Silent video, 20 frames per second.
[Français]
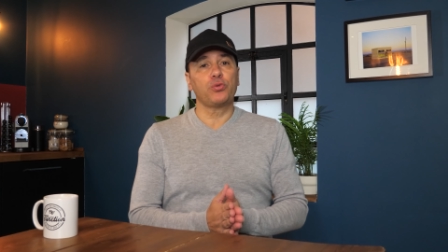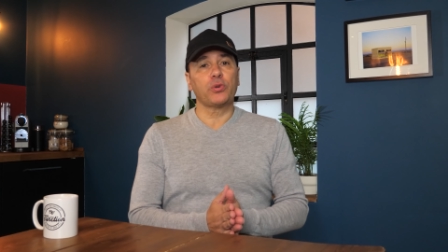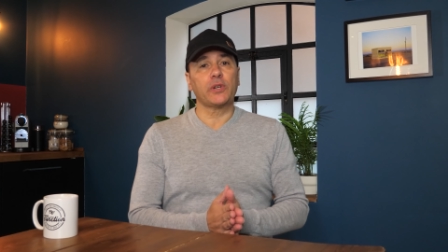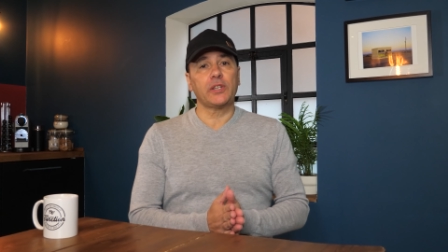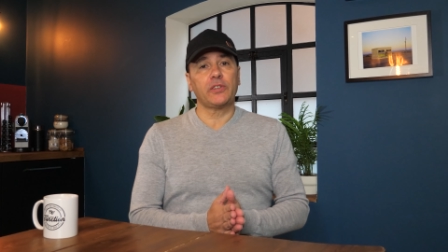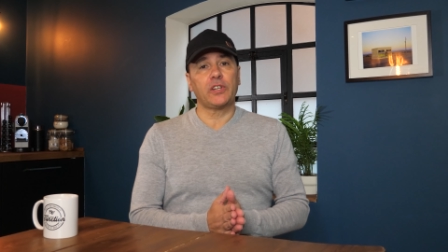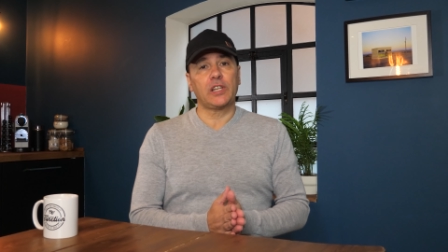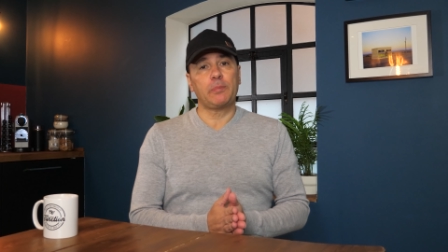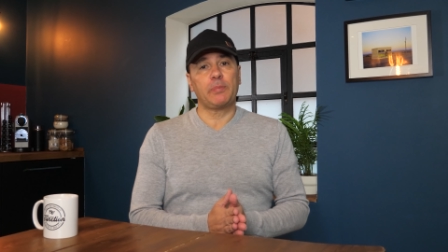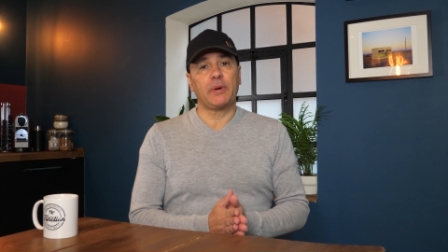
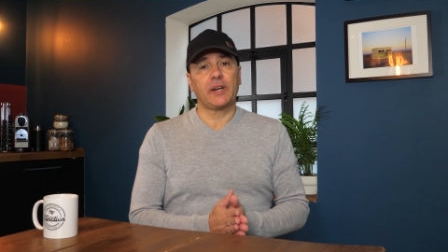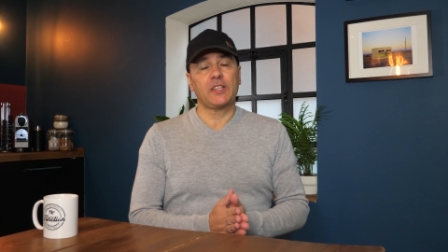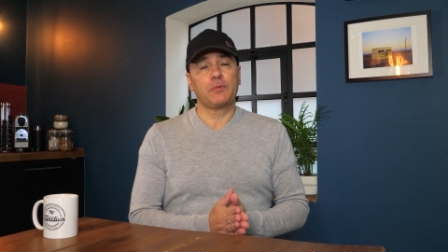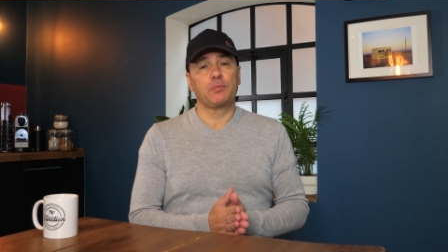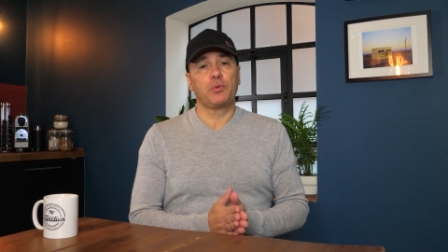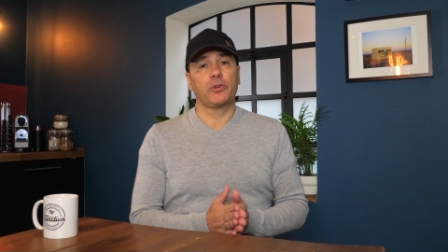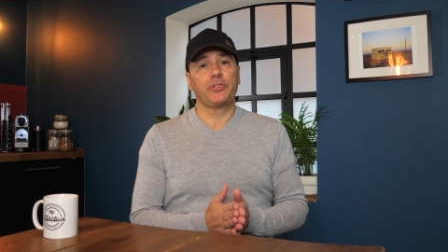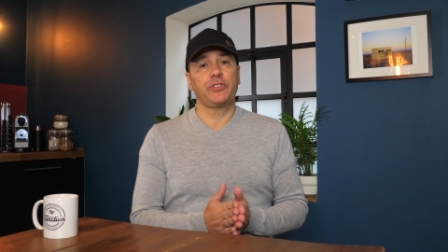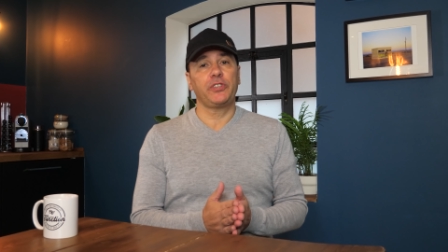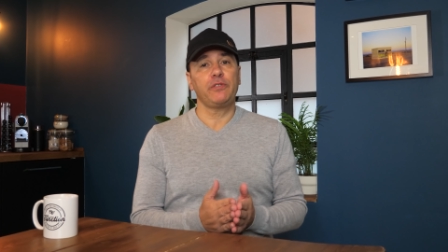durer dans les paris
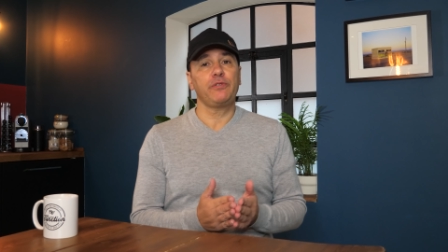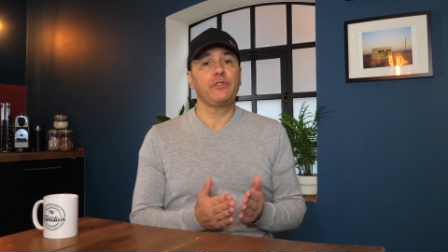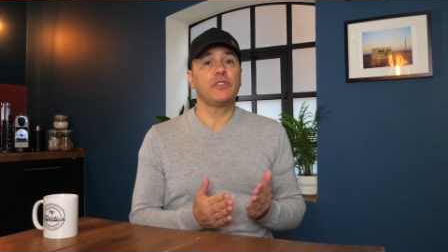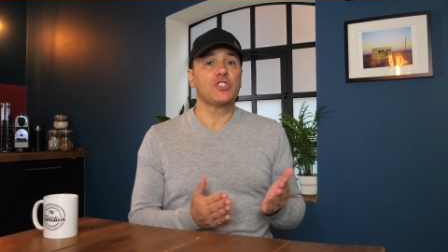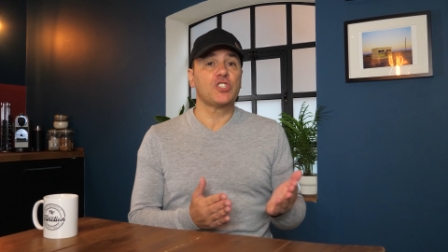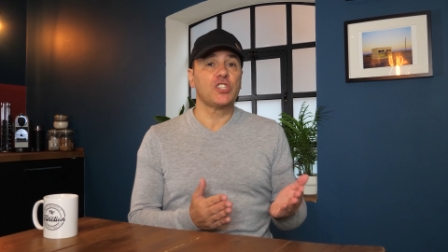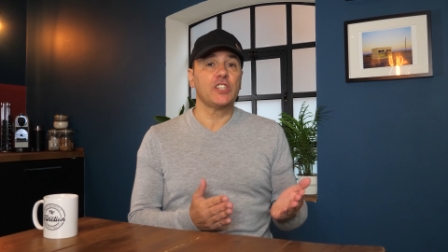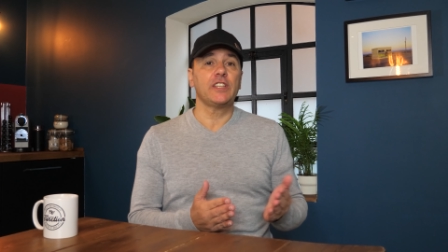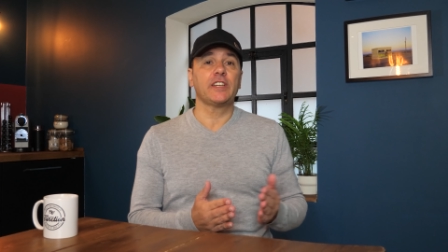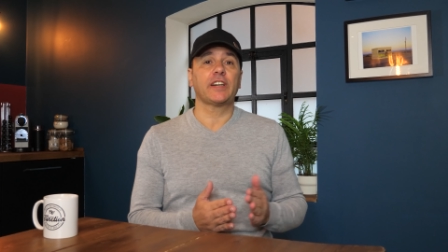sportifs et
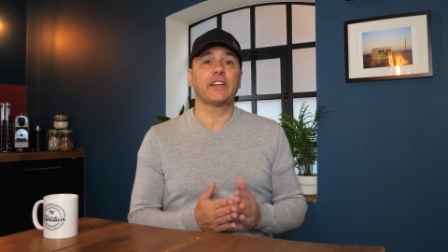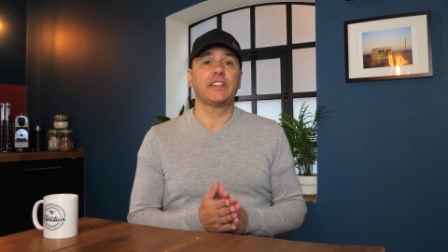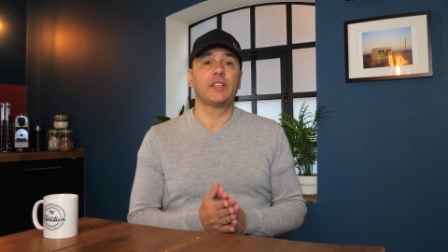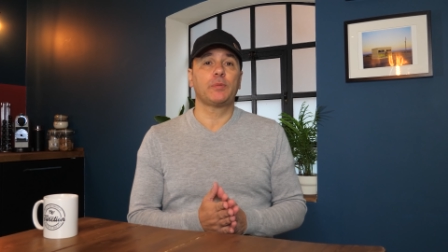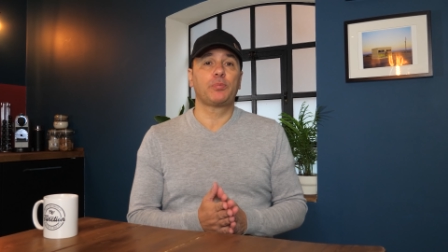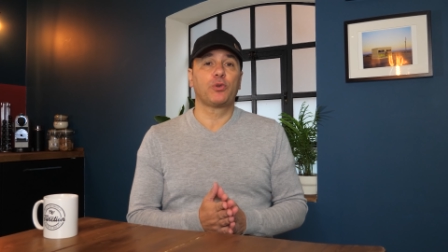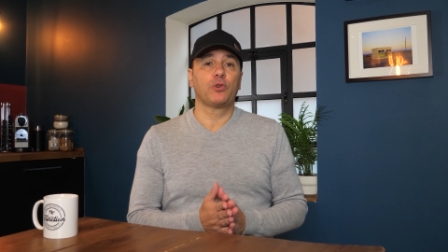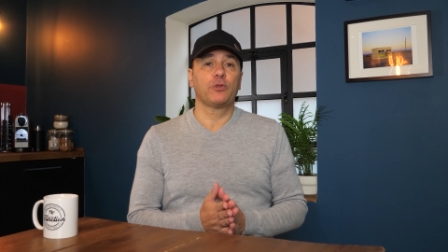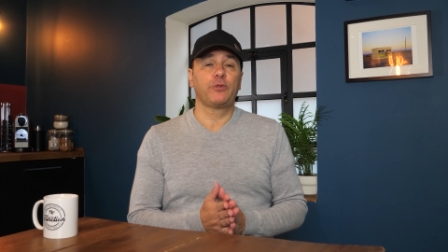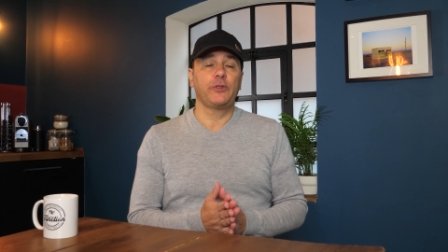générer des
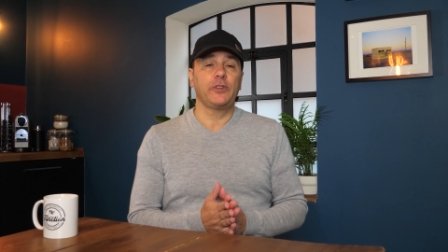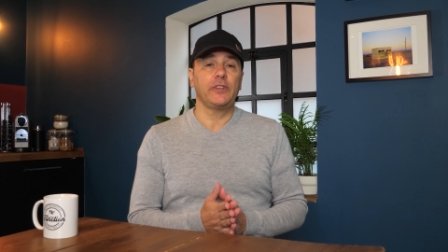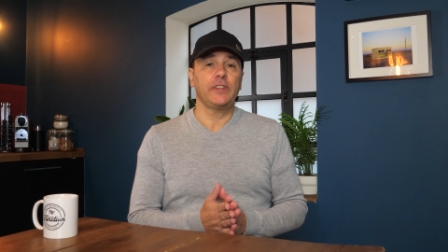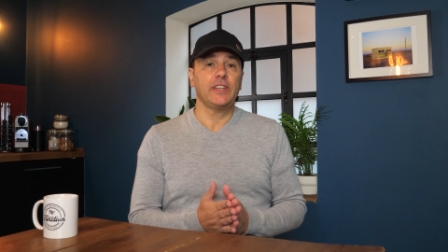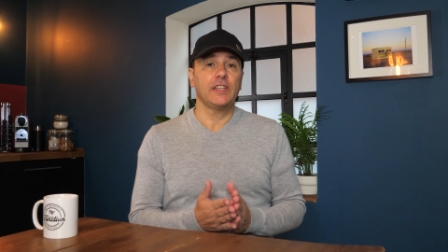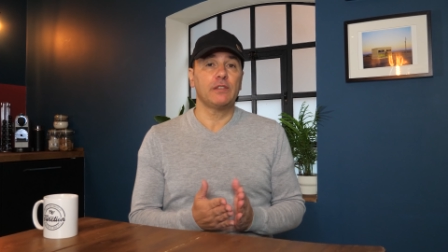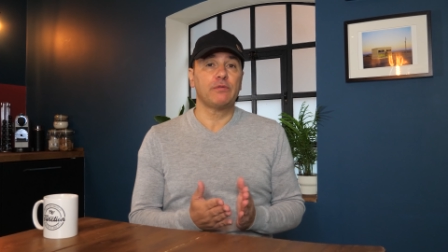profits,